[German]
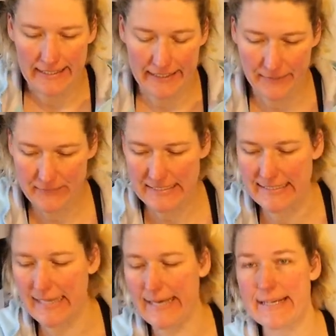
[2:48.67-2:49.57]
ähm,
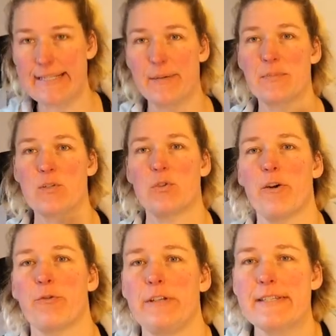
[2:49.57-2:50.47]
kleiner Tipp zu
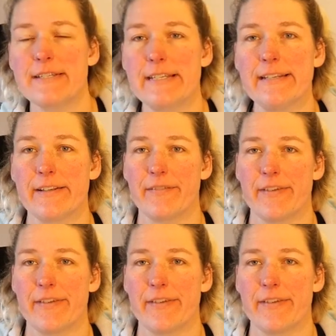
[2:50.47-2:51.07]
der Flieseline.